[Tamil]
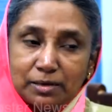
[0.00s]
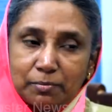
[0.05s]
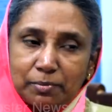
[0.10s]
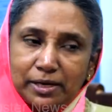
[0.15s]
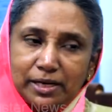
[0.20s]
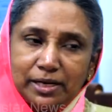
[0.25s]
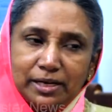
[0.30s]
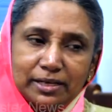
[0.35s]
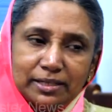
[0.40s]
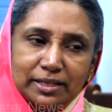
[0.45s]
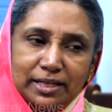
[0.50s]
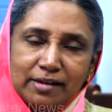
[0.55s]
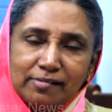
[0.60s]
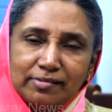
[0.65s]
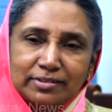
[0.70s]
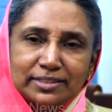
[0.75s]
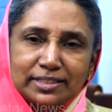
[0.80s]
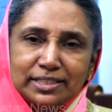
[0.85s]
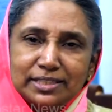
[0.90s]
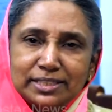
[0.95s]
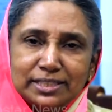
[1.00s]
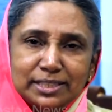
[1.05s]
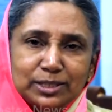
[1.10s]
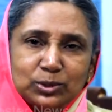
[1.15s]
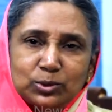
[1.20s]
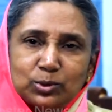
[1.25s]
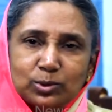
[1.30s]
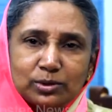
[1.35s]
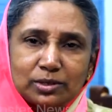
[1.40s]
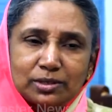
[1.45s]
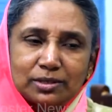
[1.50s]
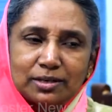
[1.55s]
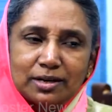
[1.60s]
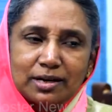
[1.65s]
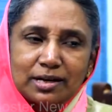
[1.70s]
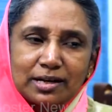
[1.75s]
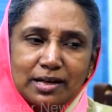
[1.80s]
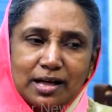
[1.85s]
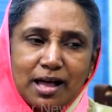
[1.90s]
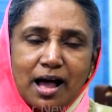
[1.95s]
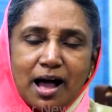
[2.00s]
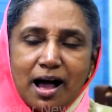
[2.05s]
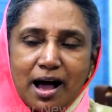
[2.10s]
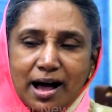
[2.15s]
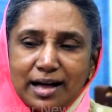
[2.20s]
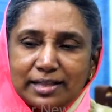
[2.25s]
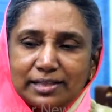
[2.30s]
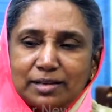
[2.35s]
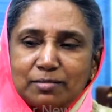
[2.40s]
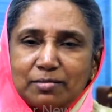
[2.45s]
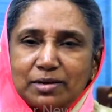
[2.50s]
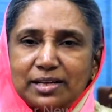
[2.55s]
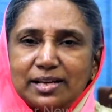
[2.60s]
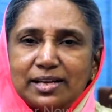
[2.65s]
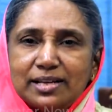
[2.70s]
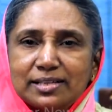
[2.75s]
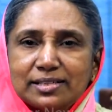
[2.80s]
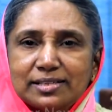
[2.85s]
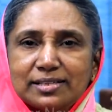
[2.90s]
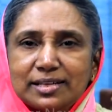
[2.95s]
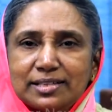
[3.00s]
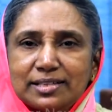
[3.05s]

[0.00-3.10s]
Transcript: சின்ன பிள்ளையிலேருந்தே அவங்களுக்கு செஞ்சு செஞ்சு கொடுத்ததுனால அந்த மாதிரி அதை